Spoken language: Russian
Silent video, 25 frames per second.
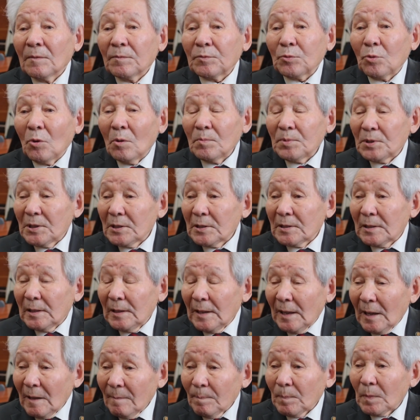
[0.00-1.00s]
в том
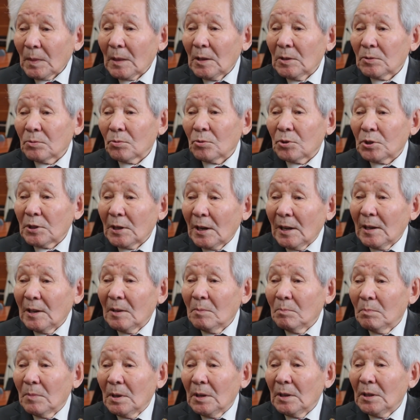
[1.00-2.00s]
числе
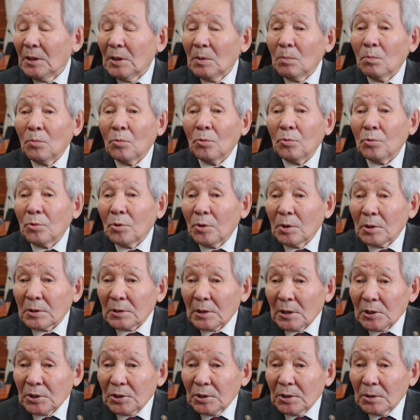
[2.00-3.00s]
изучали мы иммунную
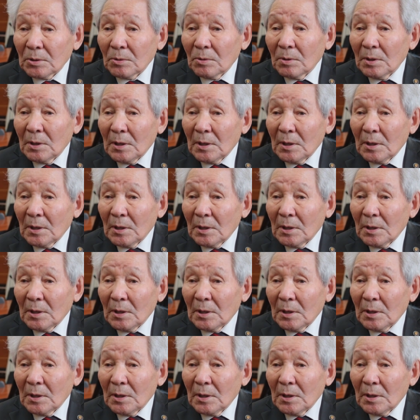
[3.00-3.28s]
защиту,